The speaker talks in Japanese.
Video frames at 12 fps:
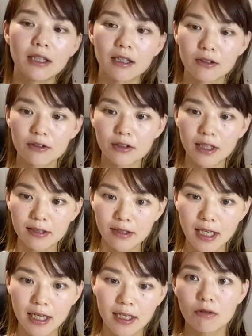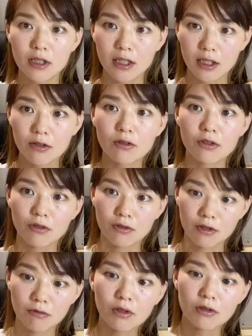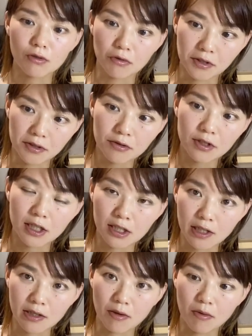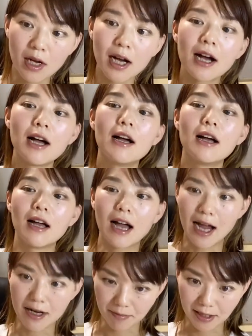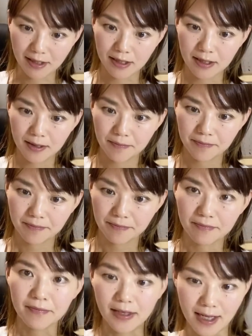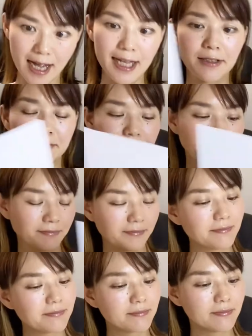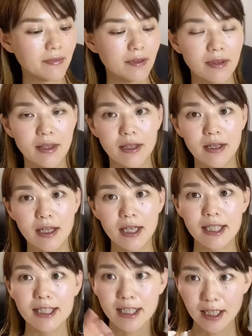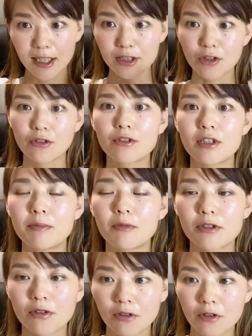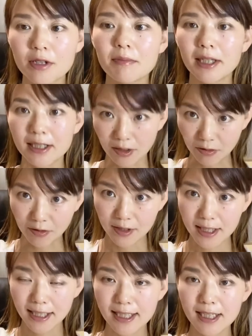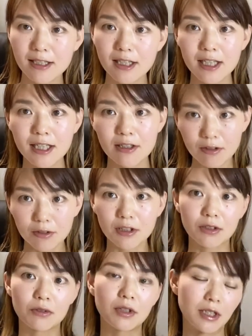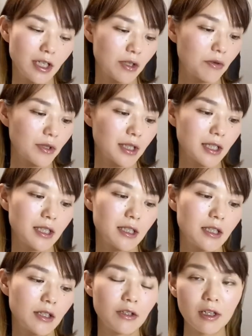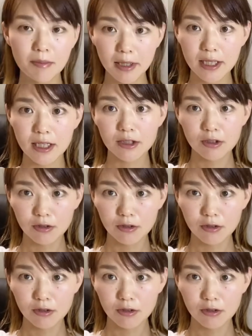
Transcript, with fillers: うことですね。こちらの書類を揃える必要があります。はい。じゃあ、書類も揃いましたと。じゃあ、申請しようっていう時にどうやって申請すればいいかって